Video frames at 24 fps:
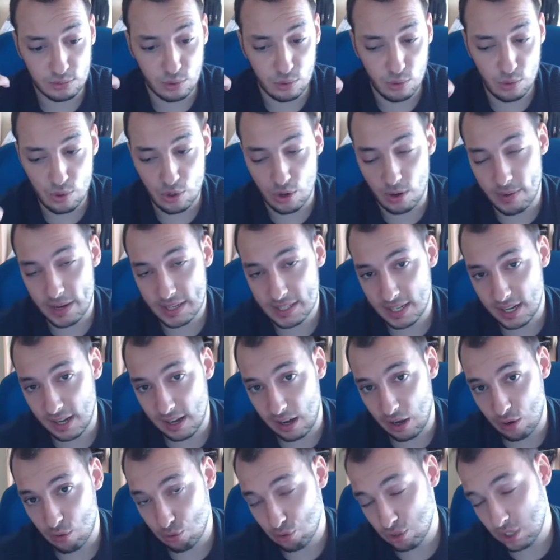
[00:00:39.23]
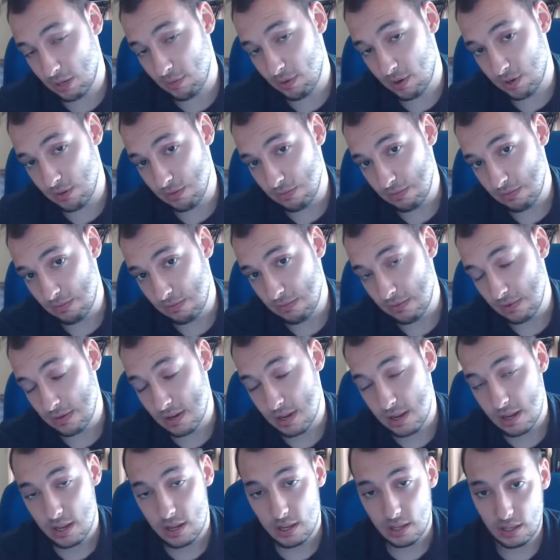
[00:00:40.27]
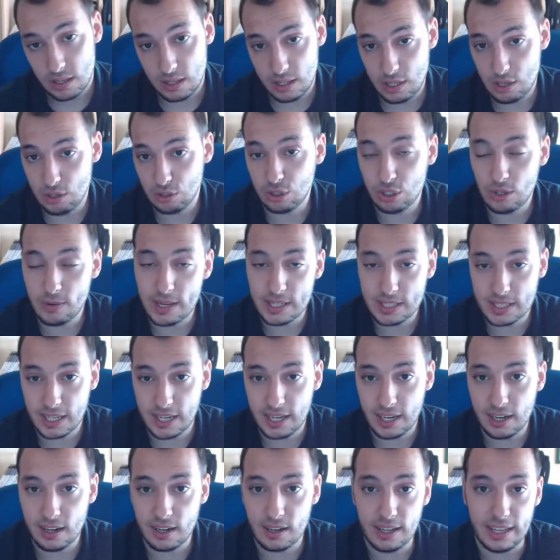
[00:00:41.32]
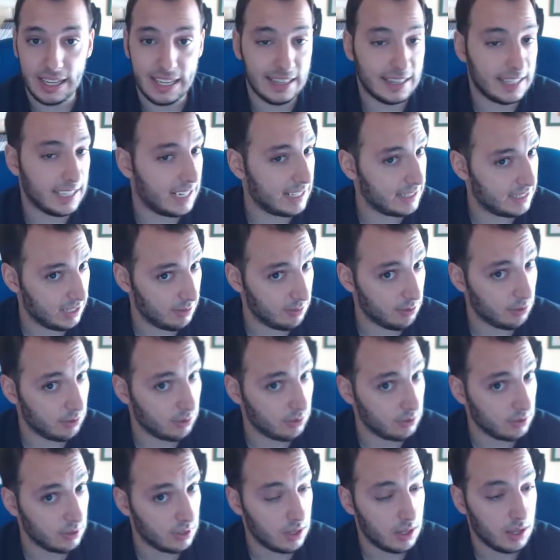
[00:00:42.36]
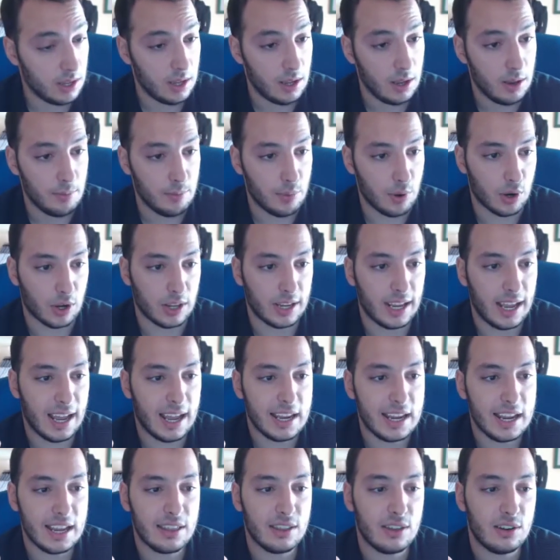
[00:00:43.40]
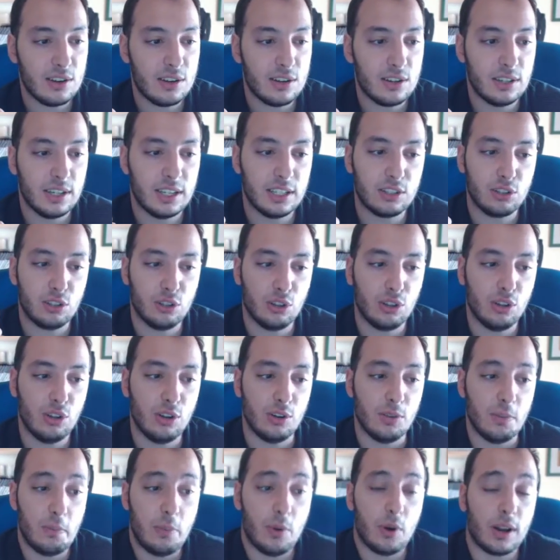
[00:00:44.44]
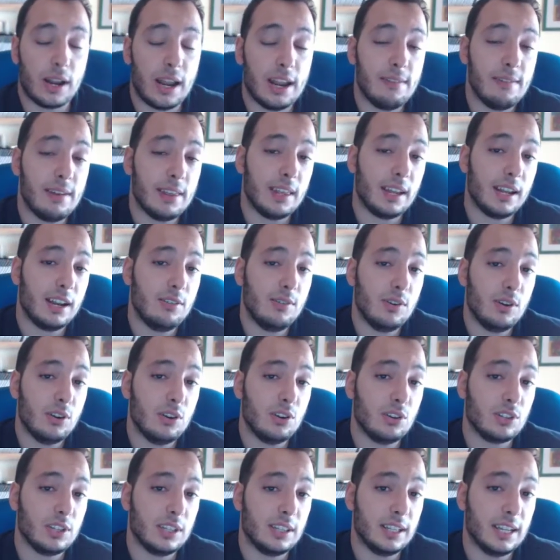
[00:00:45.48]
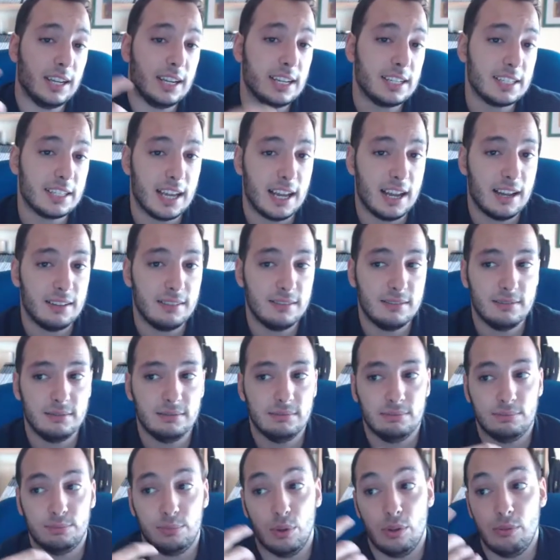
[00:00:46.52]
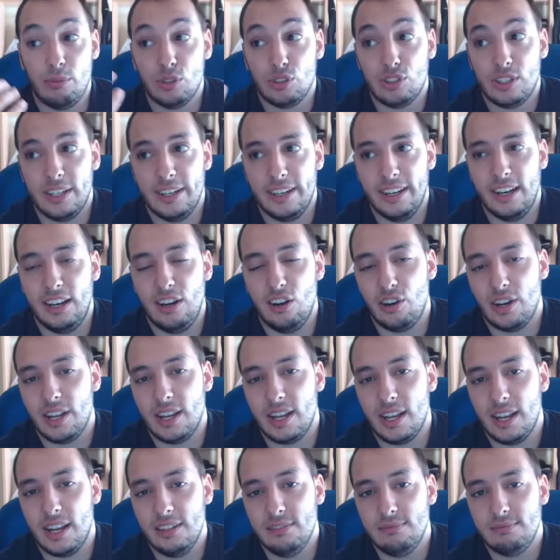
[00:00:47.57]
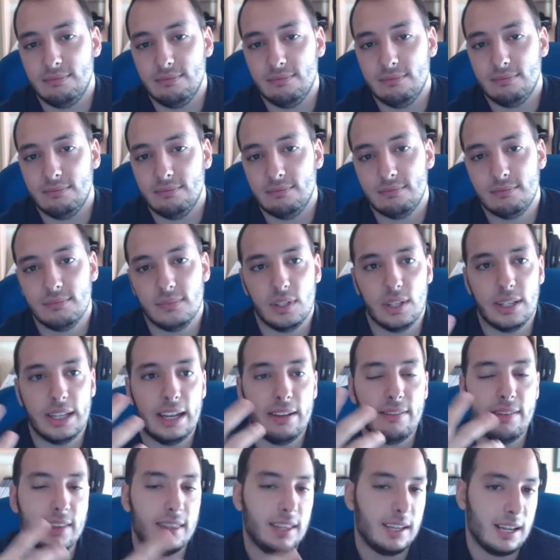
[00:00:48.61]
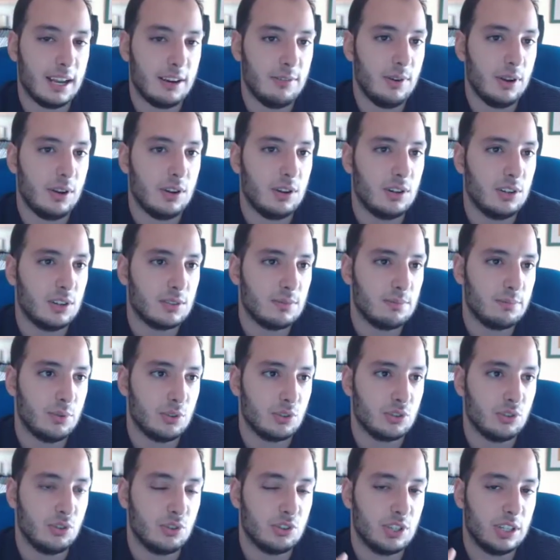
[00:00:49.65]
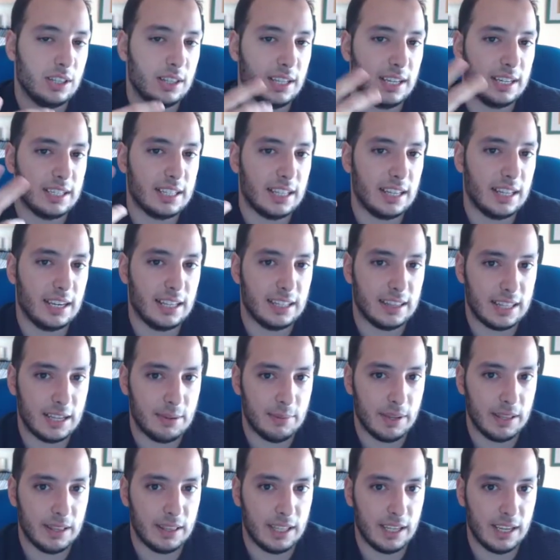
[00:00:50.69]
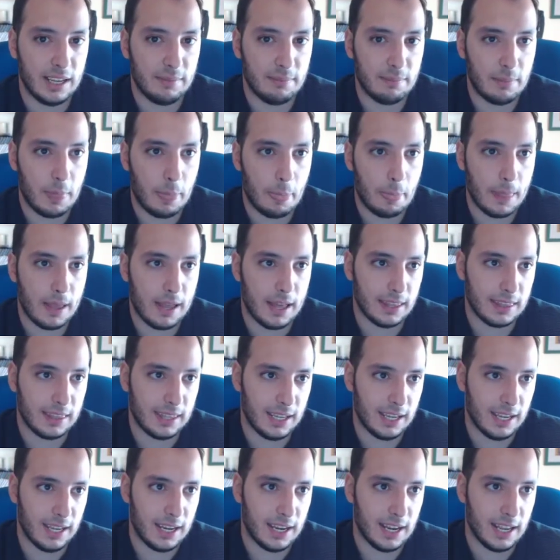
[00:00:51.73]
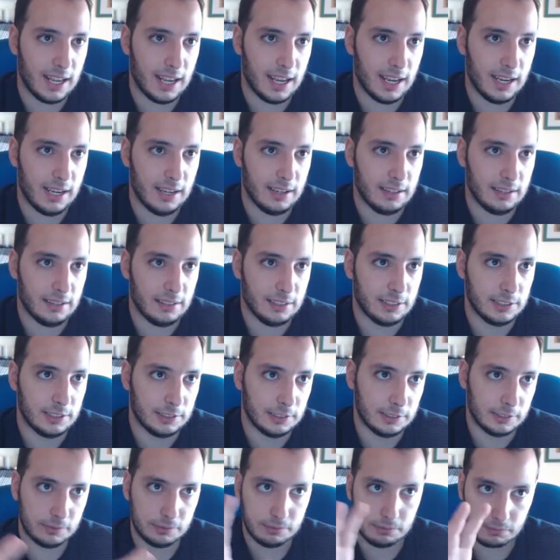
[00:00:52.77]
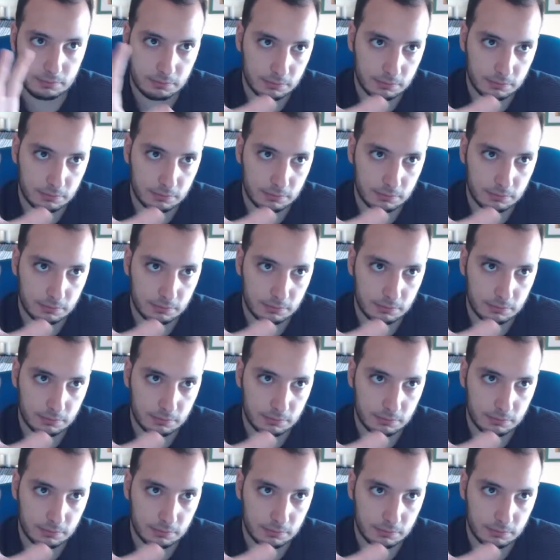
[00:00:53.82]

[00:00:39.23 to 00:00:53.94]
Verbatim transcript: uno va a ser recursivo y otro va a ser iterativo. ¿Por qué añado estos dos? Porque hay veces que a lo mejor nos interesa, podemos tener el origen y hay veces que a lo mejor pues, nos interesa directamente hacer el...